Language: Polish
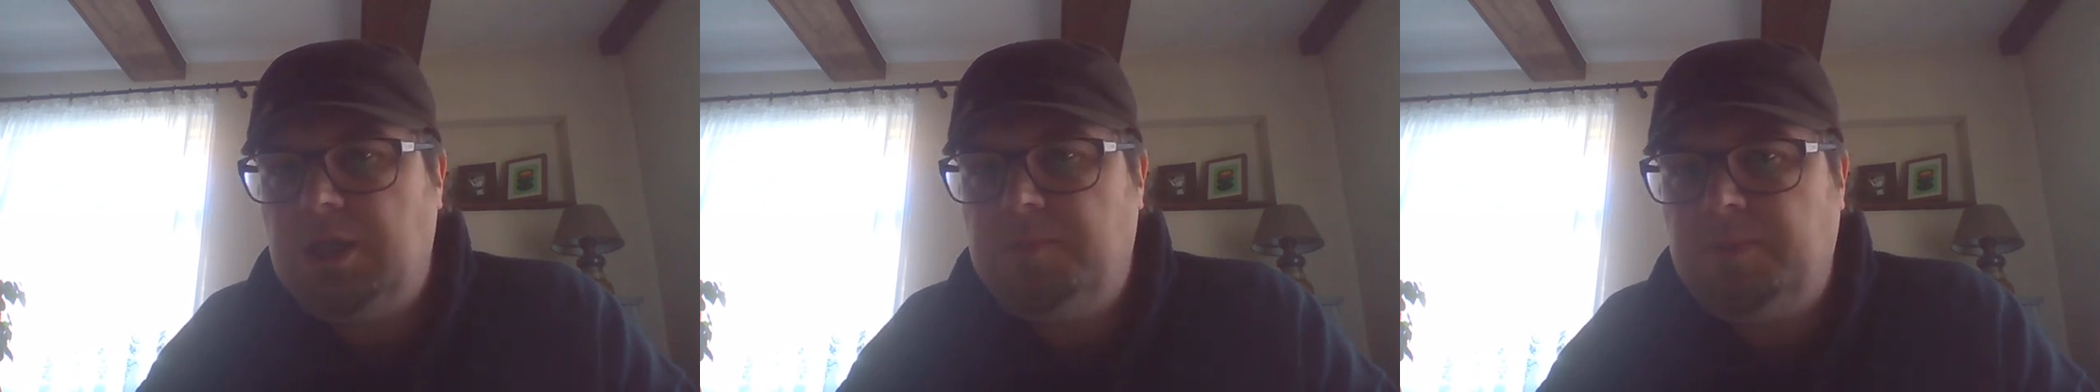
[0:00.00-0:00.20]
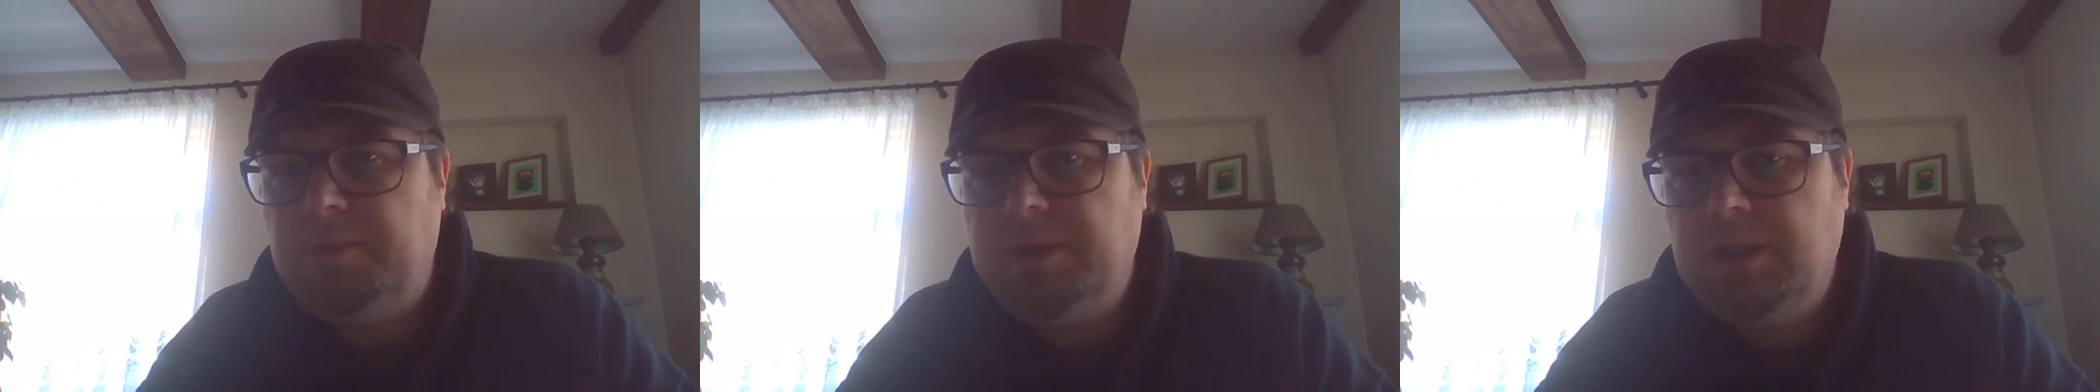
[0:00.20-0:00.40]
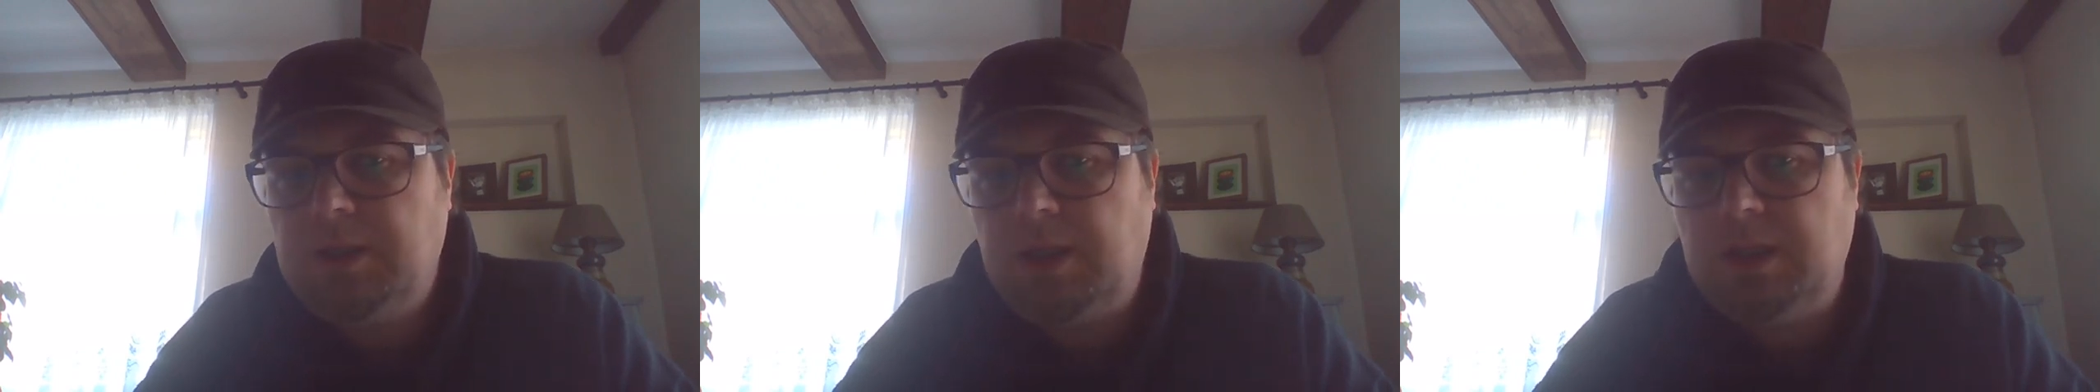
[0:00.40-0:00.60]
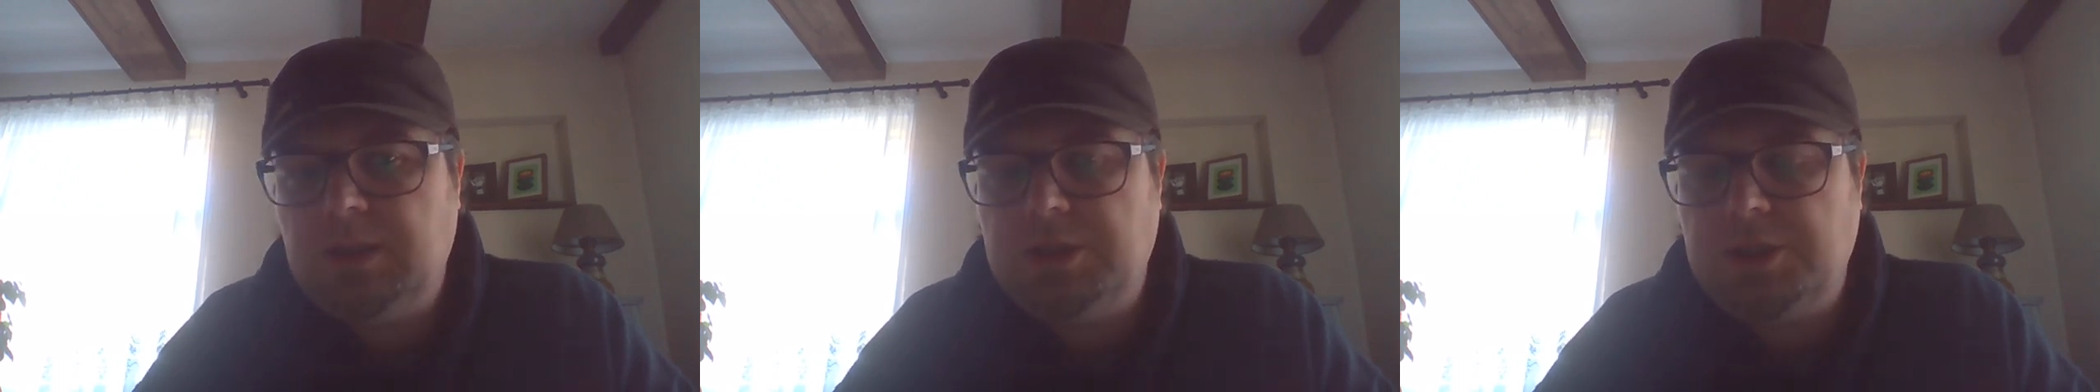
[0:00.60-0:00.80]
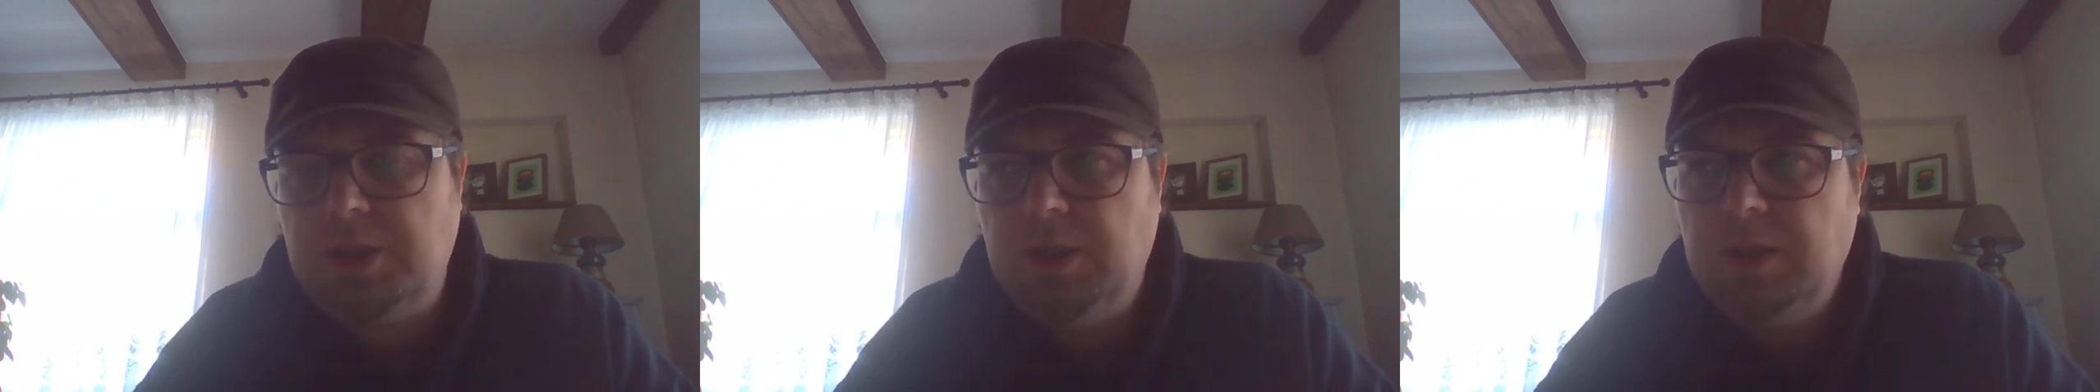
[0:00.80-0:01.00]
ale
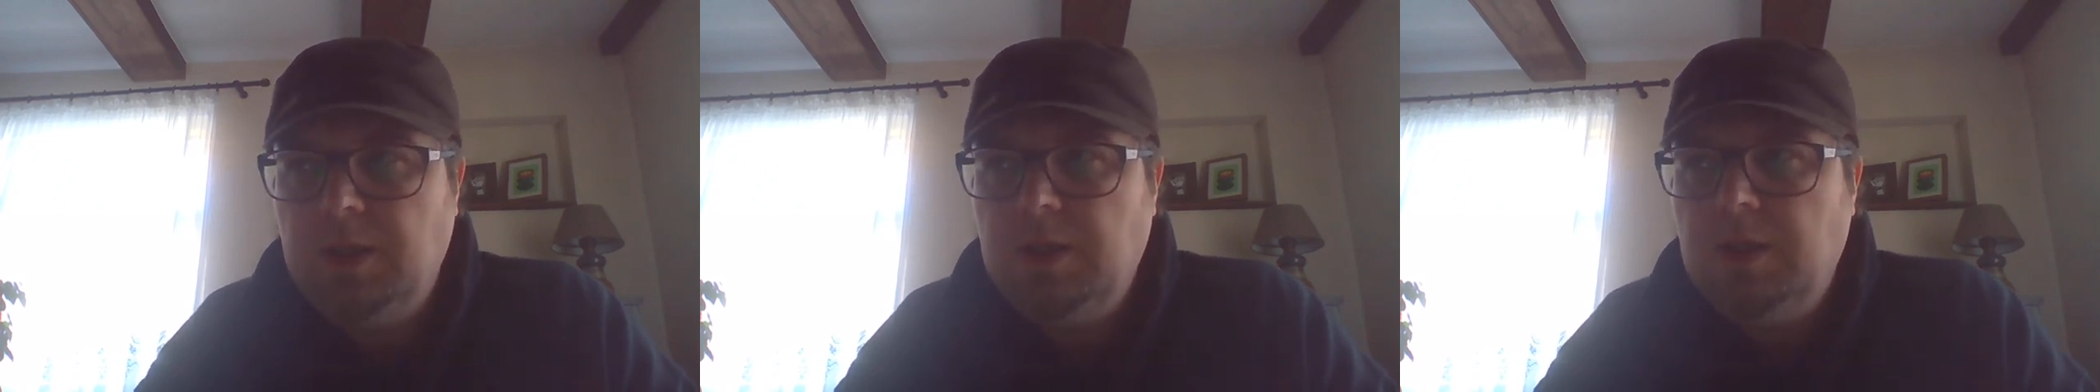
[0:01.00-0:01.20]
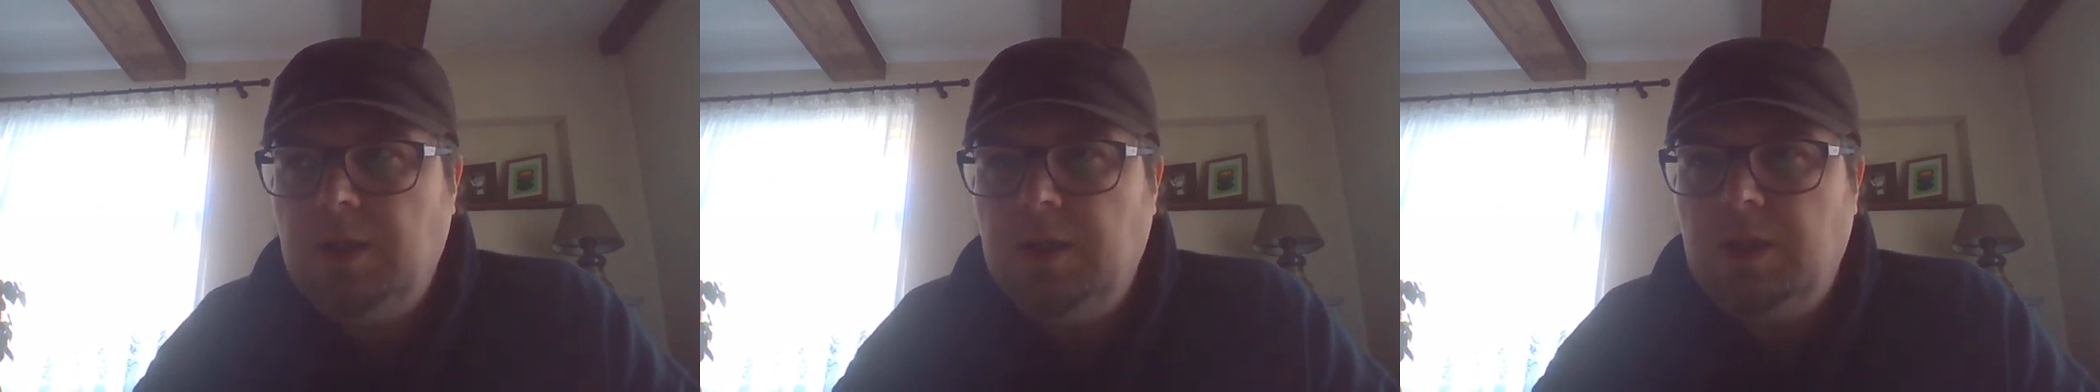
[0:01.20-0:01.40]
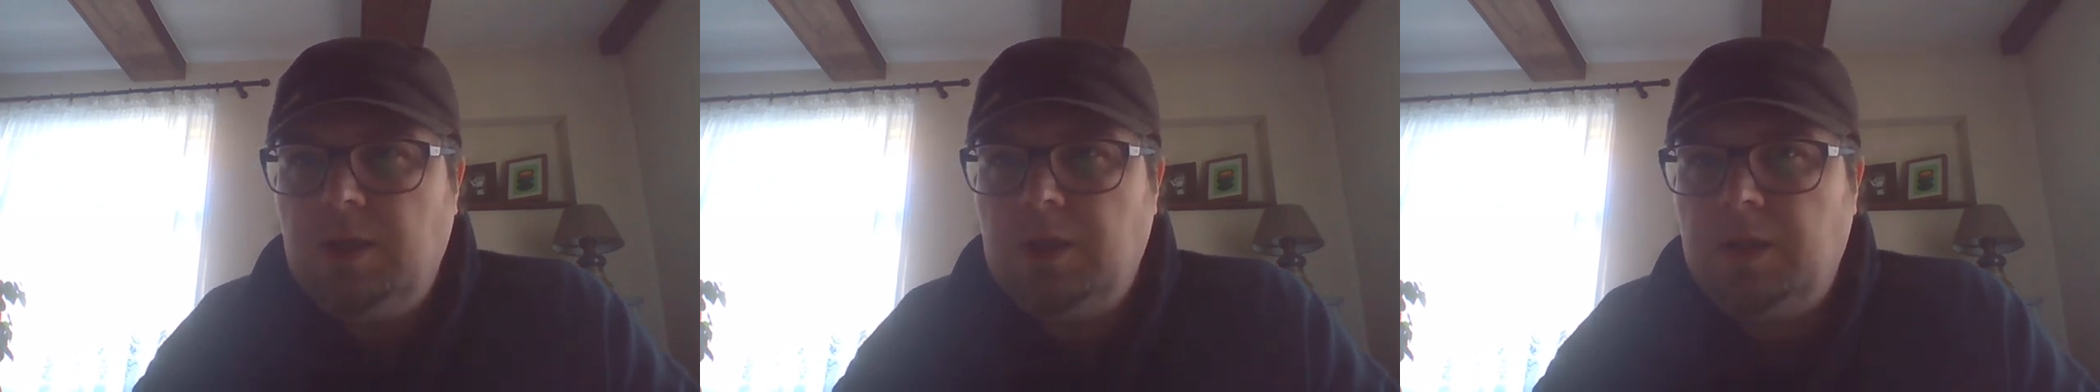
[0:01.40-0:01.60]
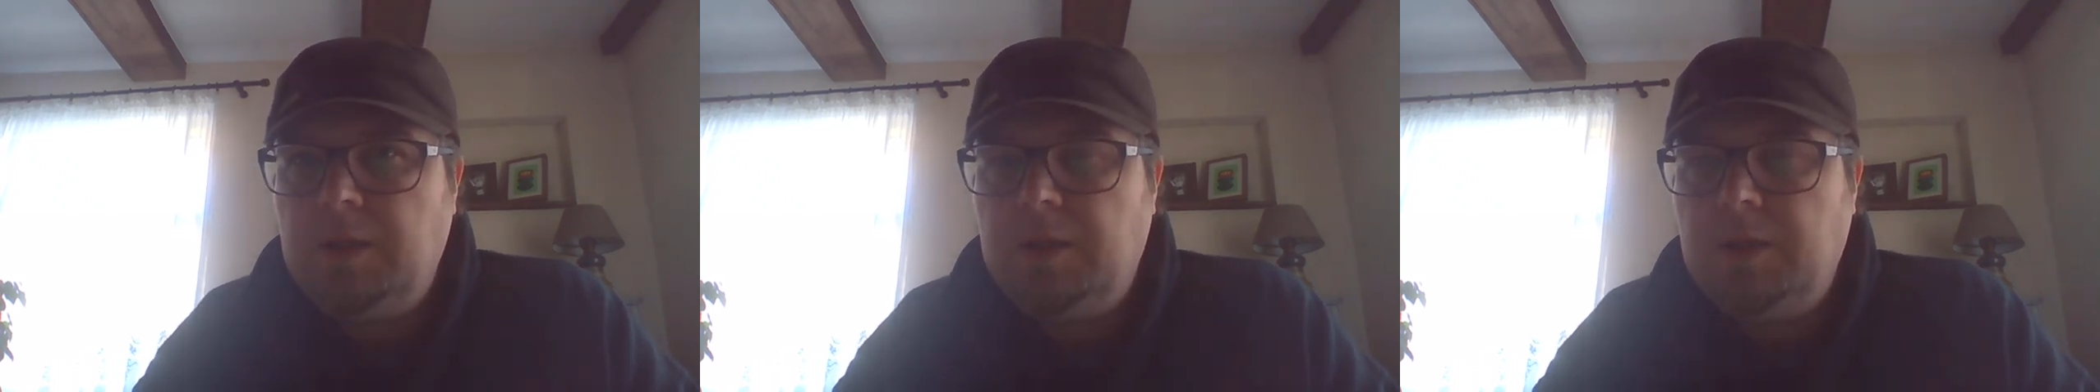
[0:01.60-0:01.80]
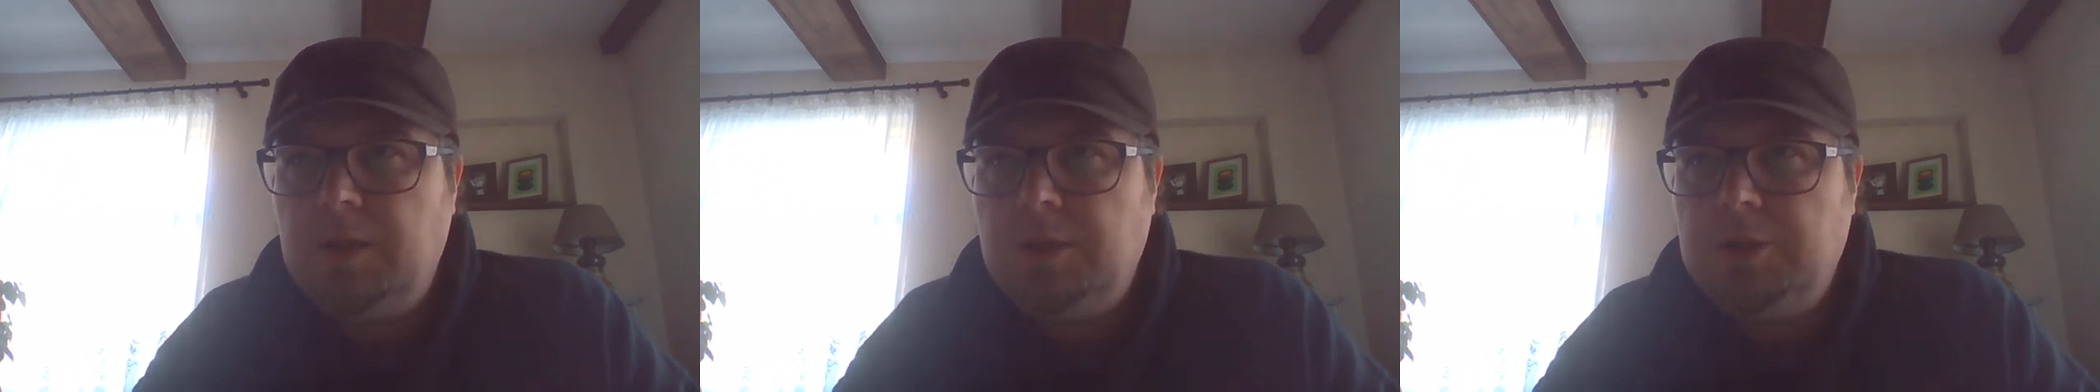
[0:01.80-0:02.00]
pamiętajcie,
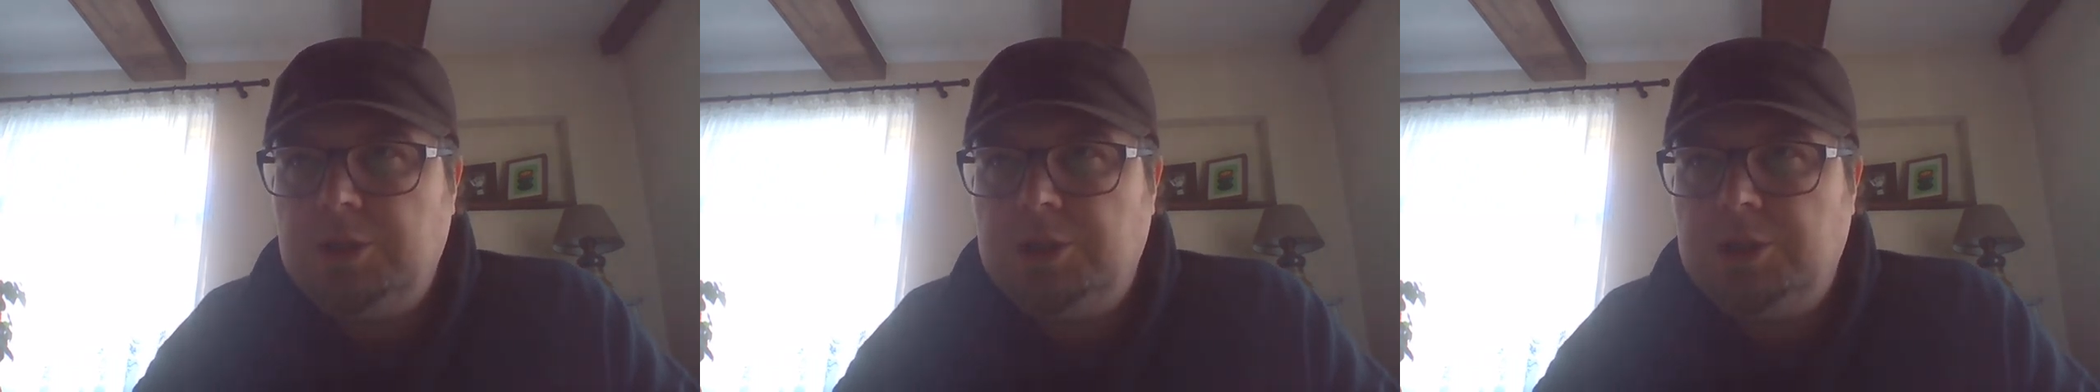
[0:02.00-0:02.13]
e,